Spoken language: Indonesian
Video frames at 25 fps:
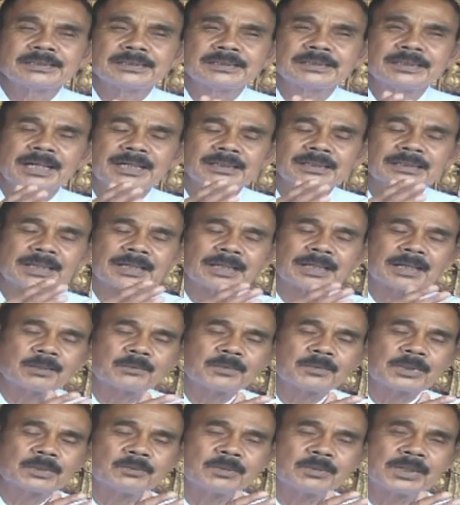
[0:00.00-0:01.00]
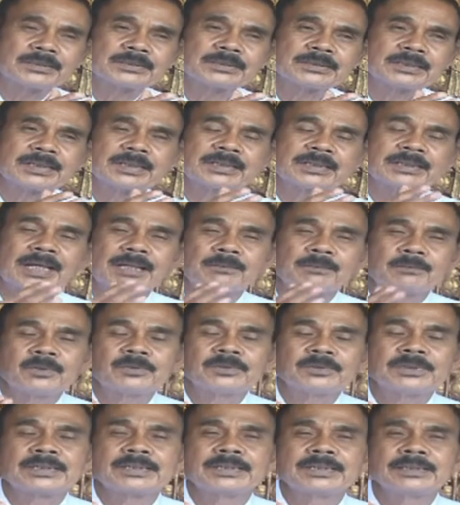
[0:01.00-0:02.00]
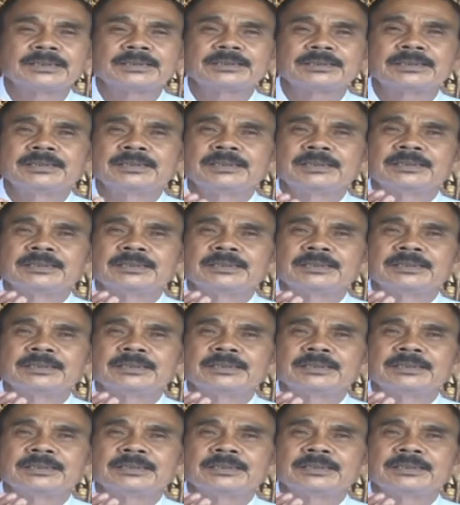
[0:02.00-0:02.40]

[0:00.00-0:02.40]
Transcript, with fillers: Tidak terlalu mengeluhkan seking dharma. Dengar dengar. Ya?